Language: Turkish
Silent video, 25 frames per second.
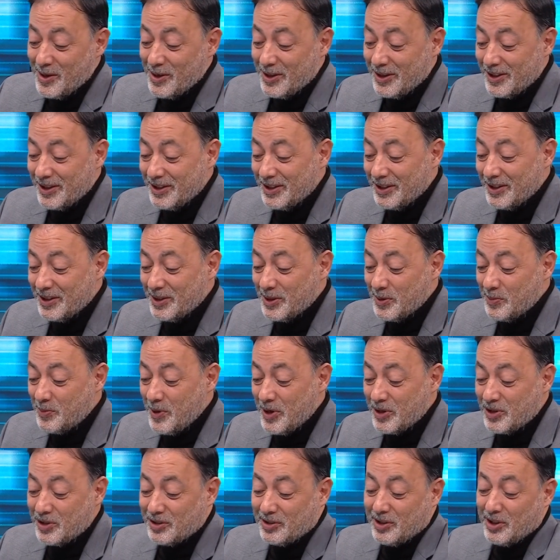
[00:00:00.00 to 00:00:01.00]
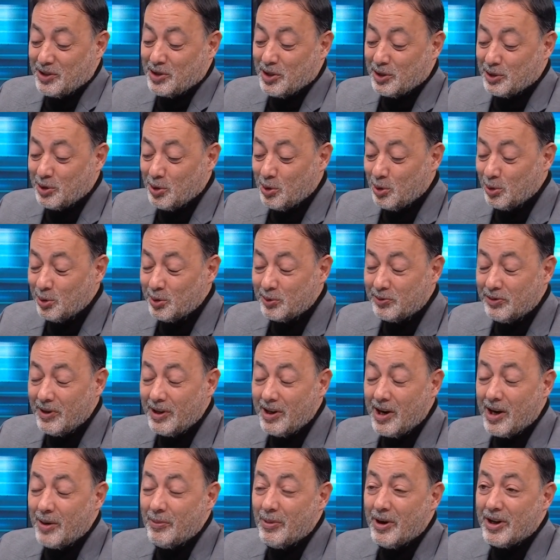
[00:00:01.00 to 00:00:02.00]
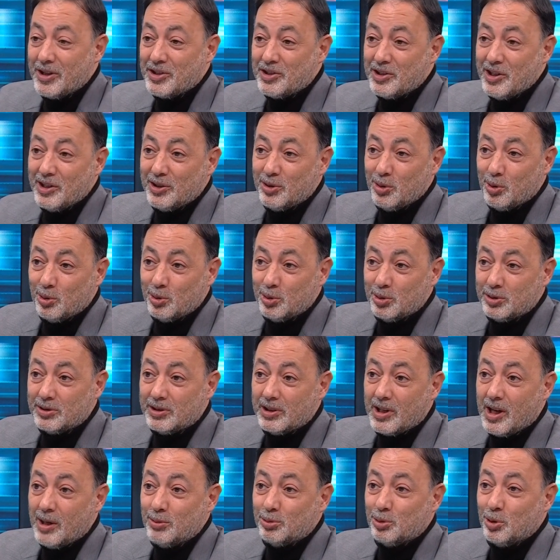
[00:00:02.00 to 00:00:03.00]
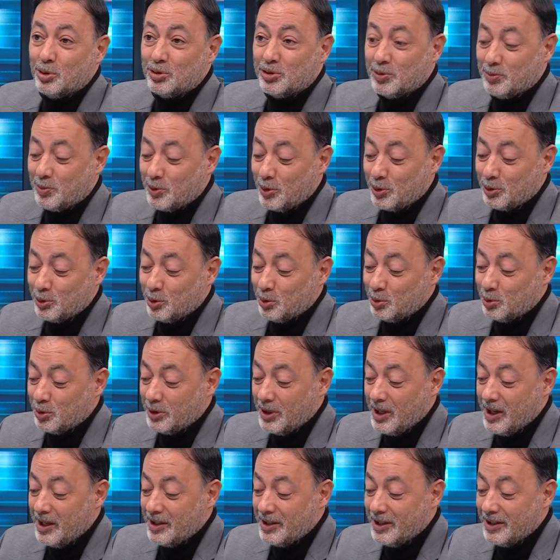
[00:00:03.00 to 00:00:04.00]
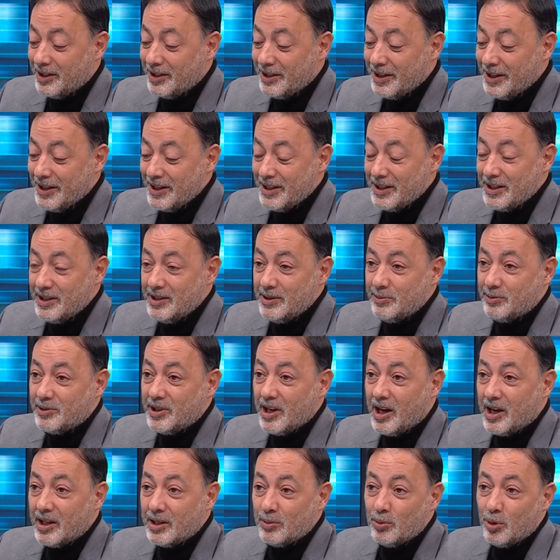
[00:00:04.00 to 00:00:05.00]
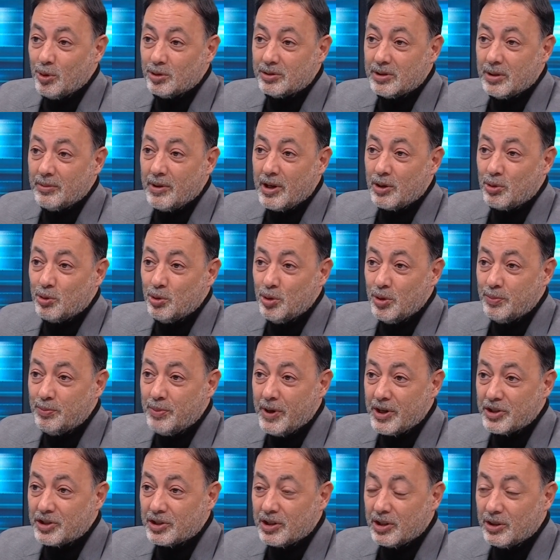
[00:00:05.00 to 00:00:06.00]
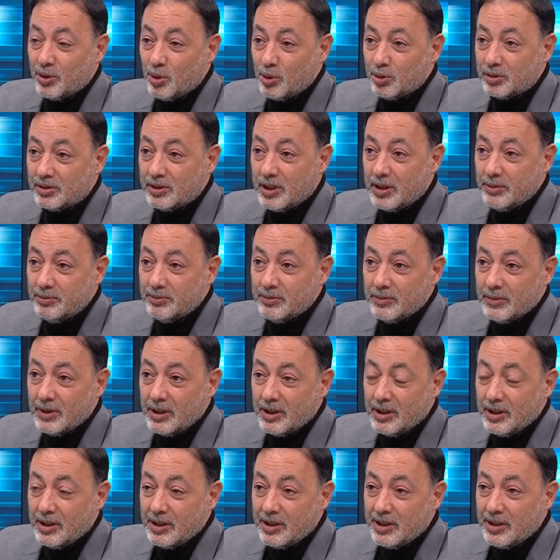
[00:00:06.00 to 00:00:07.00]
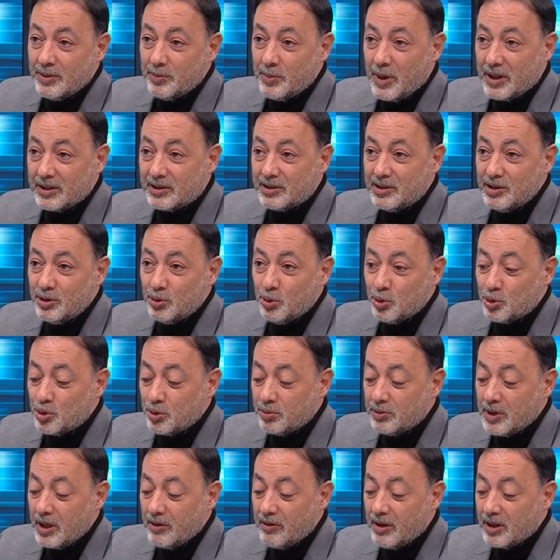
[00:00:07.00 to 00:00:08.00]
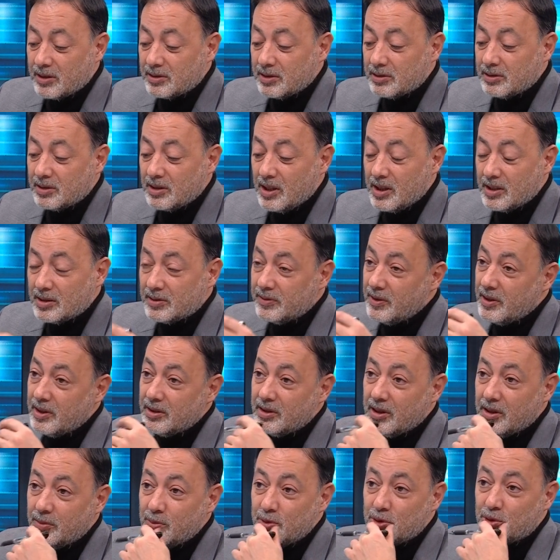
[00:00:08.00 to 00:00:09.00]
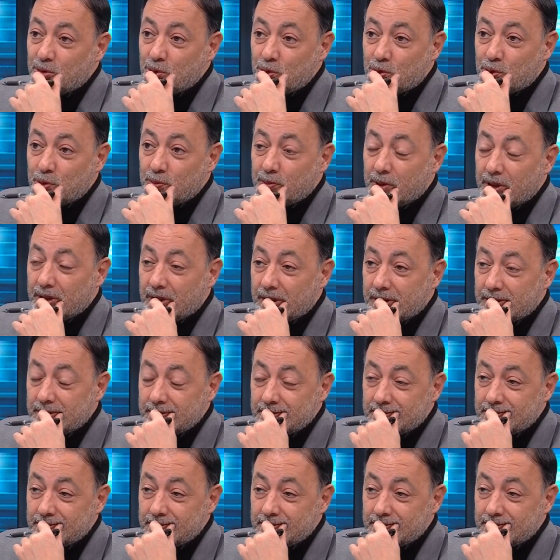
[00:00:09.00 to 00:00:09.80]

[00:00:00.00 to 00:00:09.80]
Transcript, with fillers: E, Beşiktaş'a da olur, Fenerbahçe'ye de olur, Trabzonspor'a da olur. Yani imkanım olsa ben kulüp başkanı olsam maddi gücüm de varsa transfer ederim hiç düşünmeden.